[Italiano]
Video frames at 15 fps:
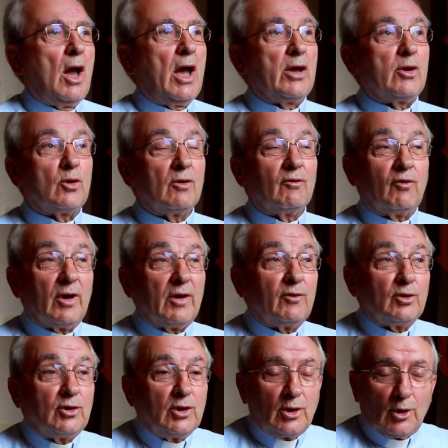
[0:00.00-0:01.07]
e io non
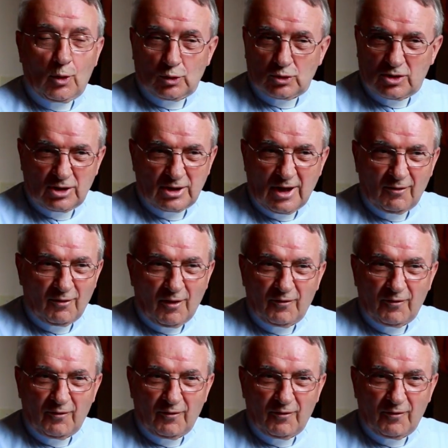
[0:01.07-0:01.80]
volevo dire cosa stava